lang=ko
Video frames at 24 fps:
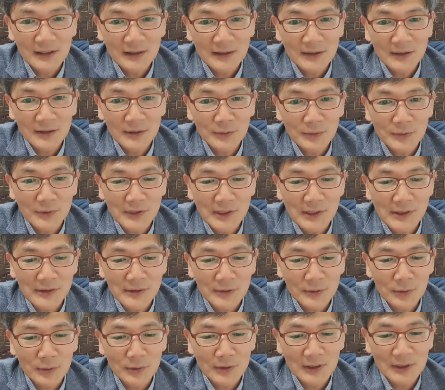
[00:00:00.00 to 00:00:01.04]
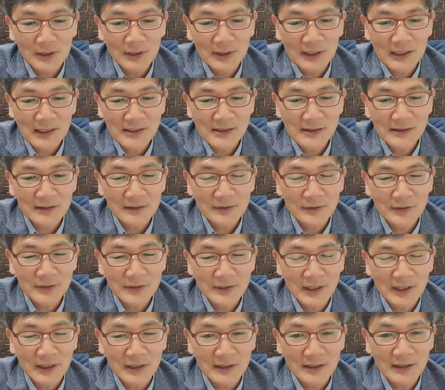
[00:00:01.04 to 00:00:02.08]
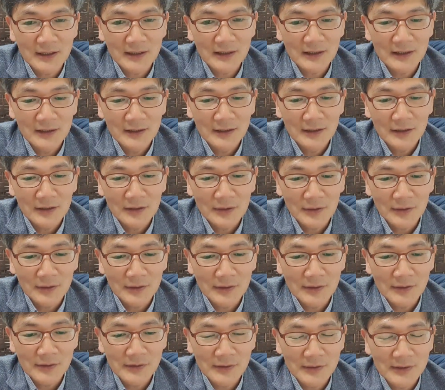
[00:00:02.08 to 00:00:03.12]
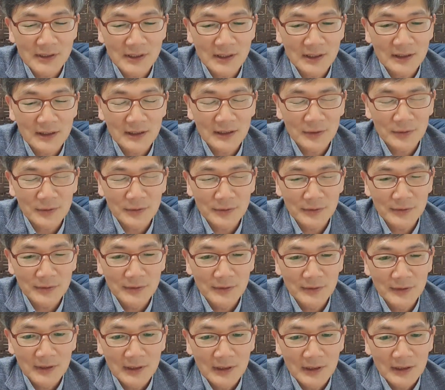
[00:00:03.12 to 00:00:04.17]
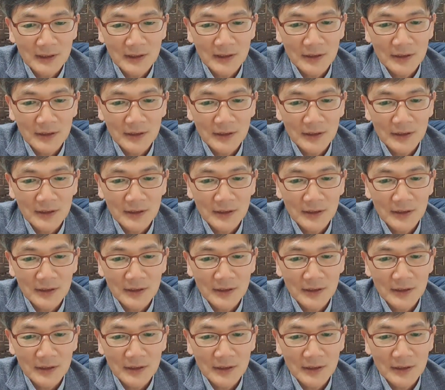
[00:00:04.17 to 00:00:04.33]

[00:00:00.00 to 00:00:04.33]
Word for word: 그 갈등으로 인해서 교회가 깨지는 것이 아니라 더 성장하고